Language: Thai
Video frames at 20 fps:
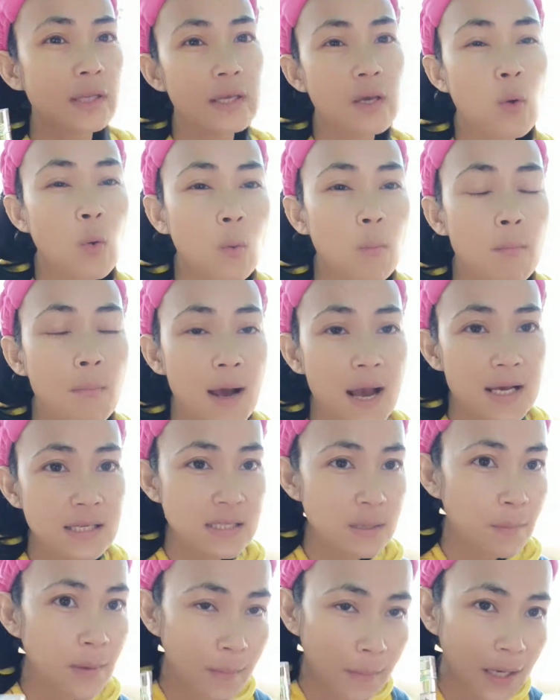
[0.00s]
นี้คุ้มมาก
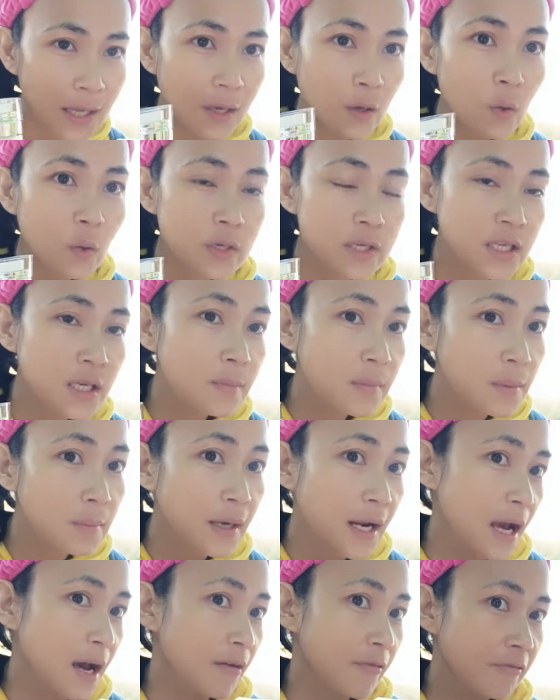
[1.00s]
สำหรับหลายคนที่มีปัญ
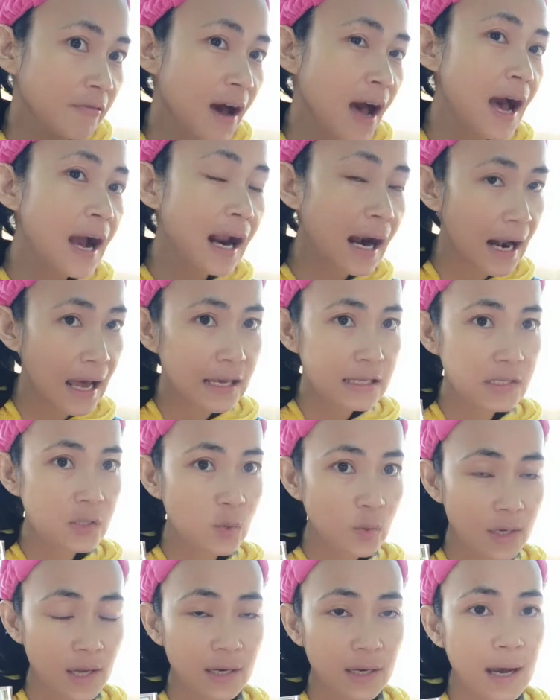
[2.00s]
หาฝ้ากระจุ
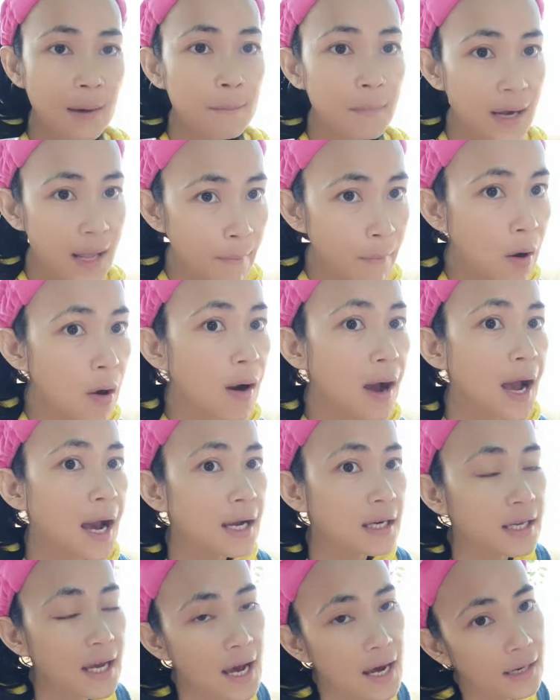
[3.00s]
ดด่างดำและมองหา
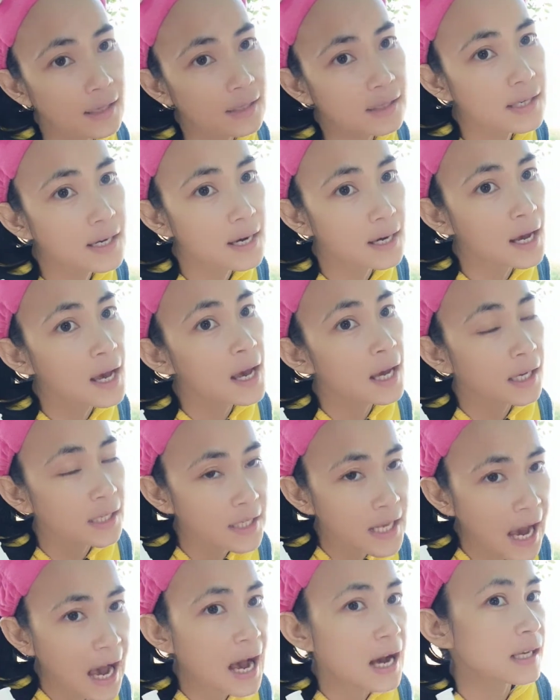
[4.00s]
ทางเลือก
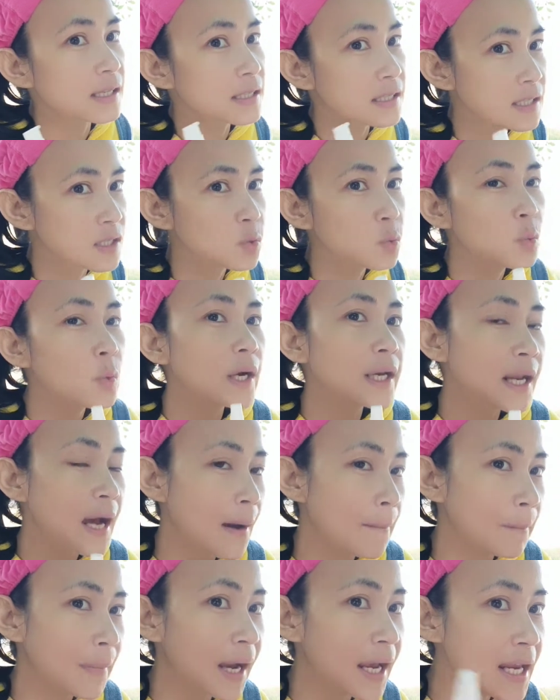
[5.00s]
อยากจะช่วย
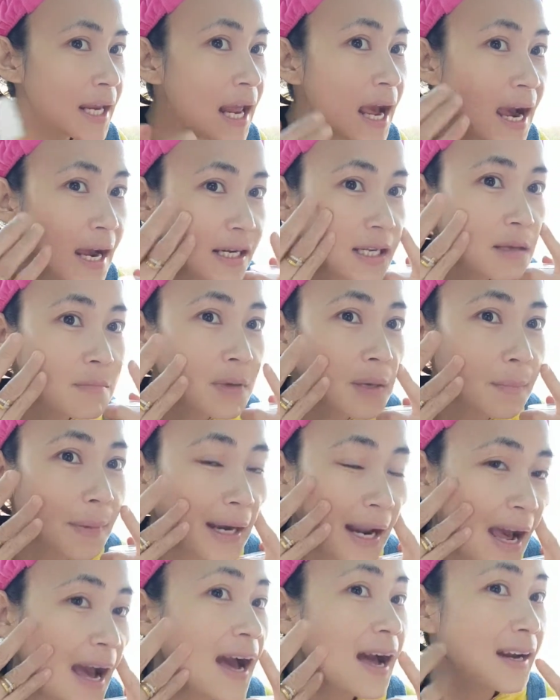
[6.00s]
ทำให้หน้าที่มีปัญ
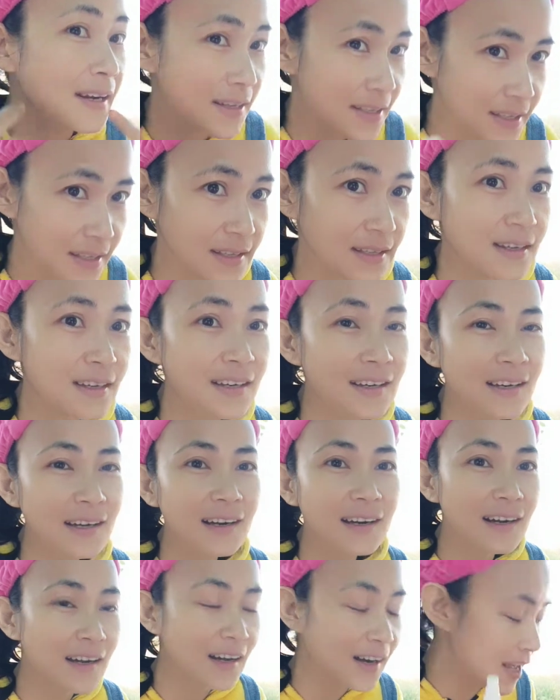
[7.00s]
หาดี
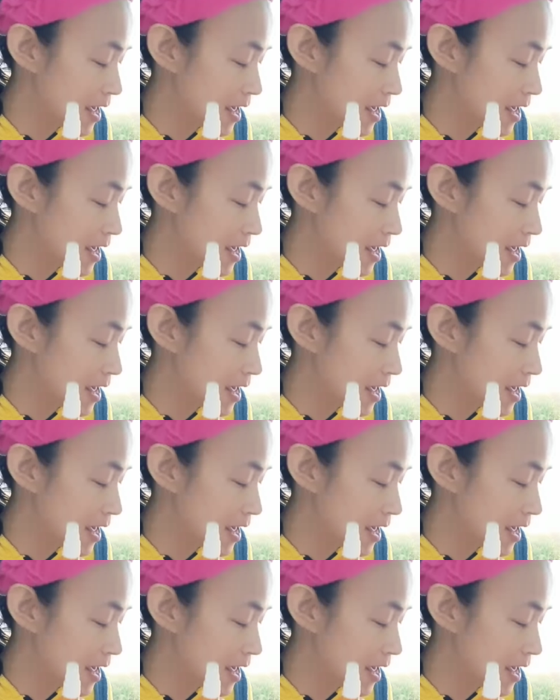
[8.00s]
ขึ้น